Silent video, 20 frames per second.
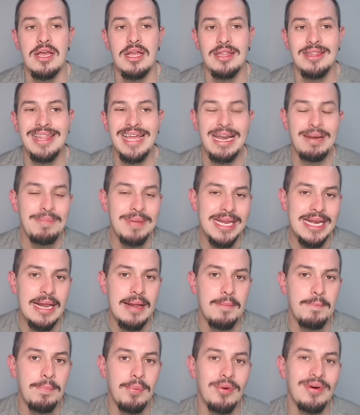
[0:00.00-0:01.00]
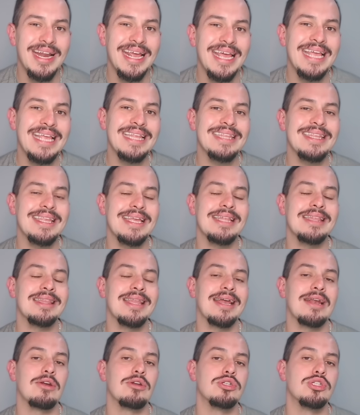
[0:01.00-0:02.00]
terminan por
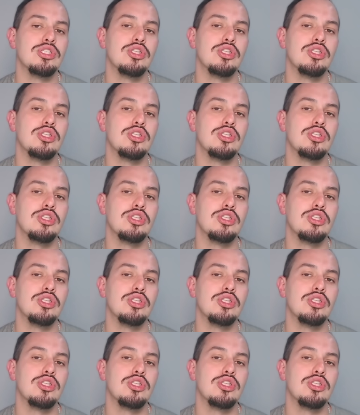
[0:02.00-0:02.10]
intentarnos